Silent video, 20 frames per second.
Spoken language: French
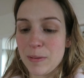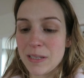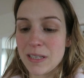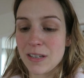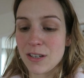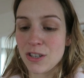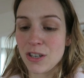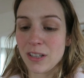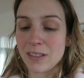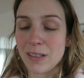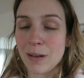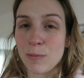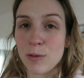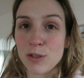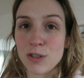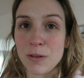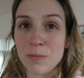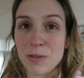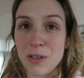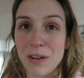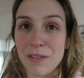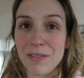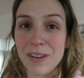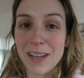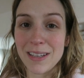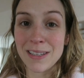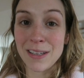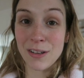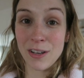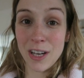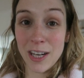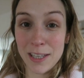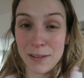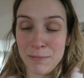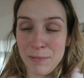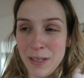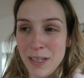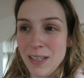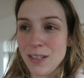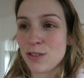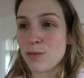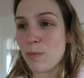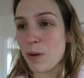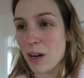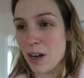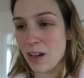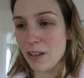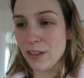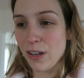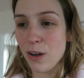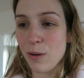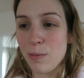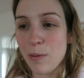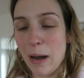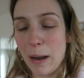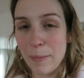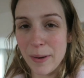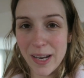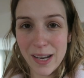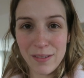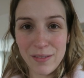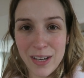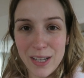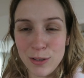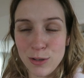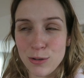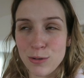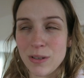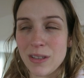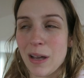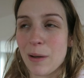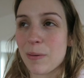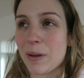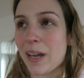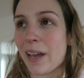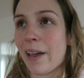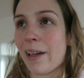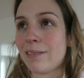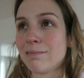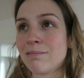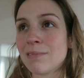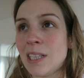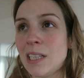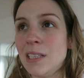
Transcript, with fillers: Parce que j'entends mon chum se lever à 5h30, je me rendors, puis elle me réveille tout de suite après.